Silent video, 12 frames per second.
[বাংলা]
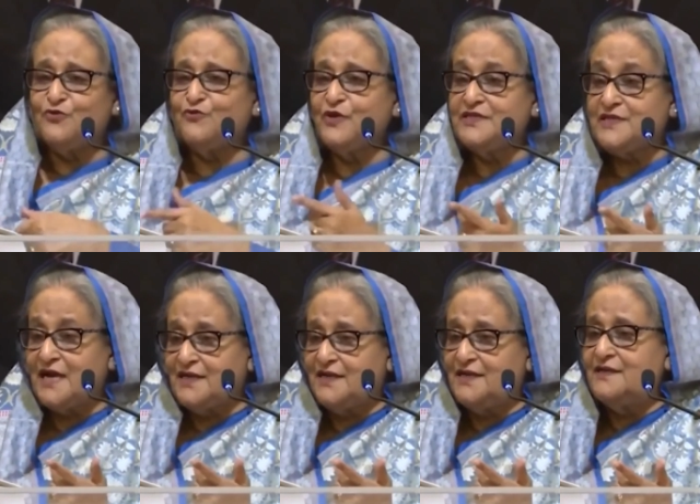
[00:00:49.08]
কণ্ডফুলি
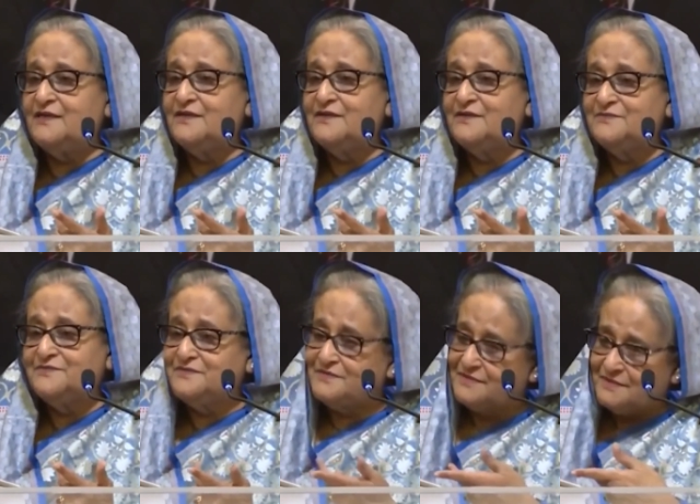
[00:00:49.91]
টানেল
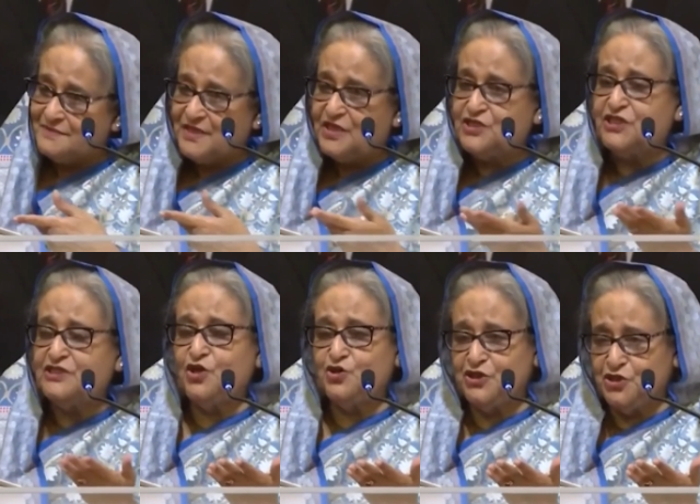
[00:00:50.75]

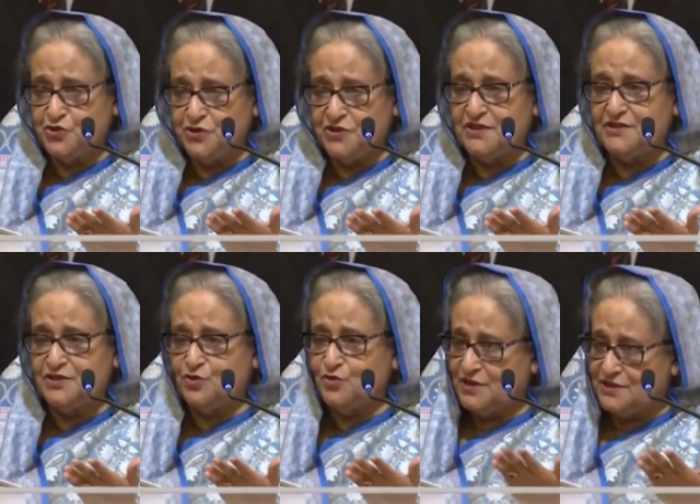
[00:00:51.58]
সেটাও শেষ হয়ে
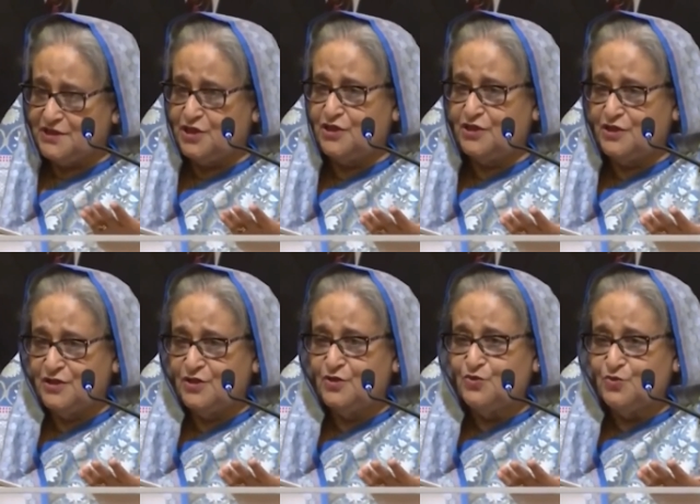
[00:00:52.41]
যাচ্ছে ওখানে যে
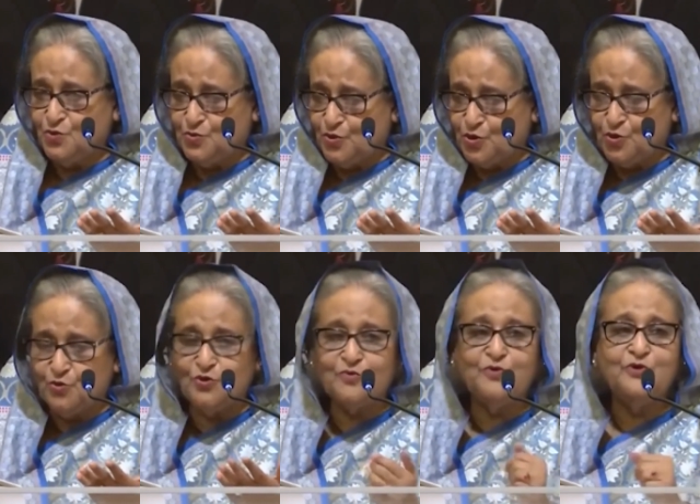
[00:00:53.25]

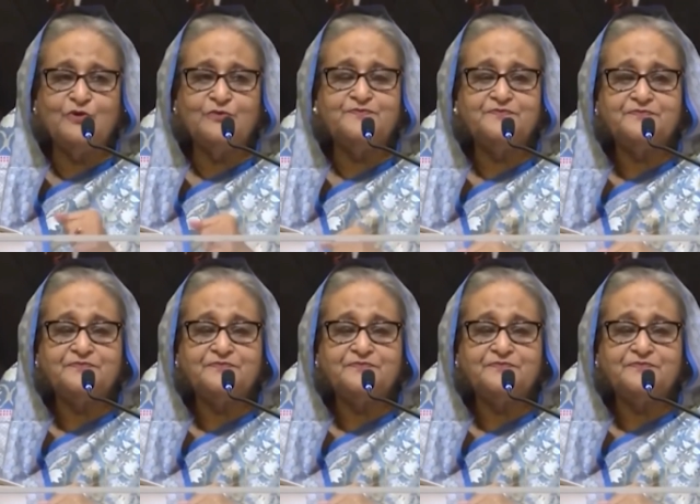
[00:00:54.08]
উদ্বোধন করব